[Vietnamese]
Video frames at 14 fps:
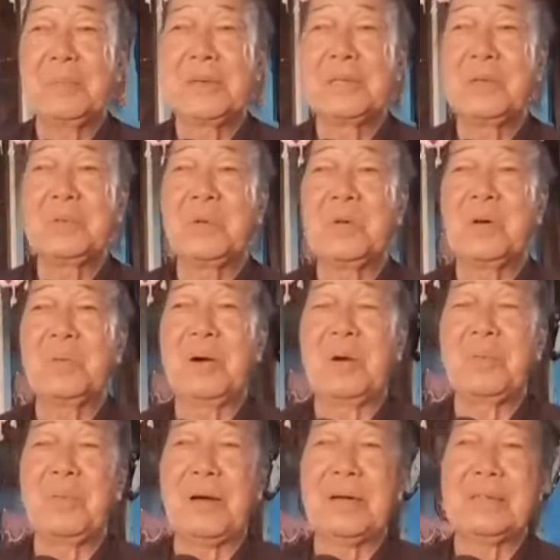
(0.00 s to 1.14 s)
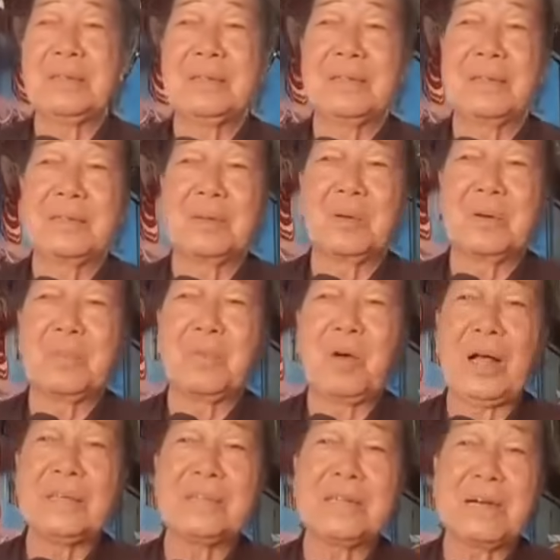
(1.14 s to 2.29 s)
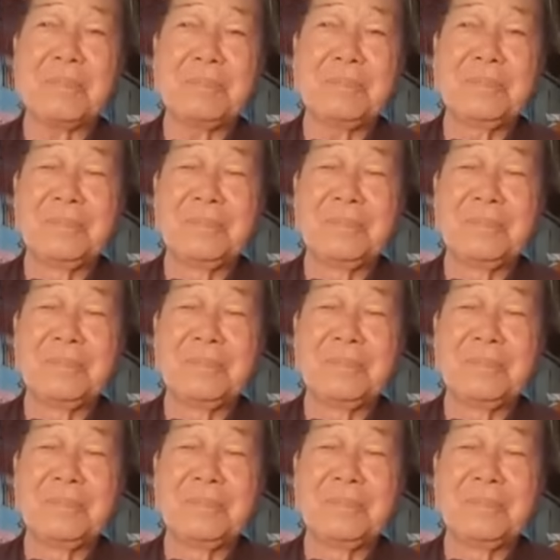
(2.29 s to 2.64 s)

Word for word: mà chúng tôi không học qua cái chương trình của khóa sơ cấp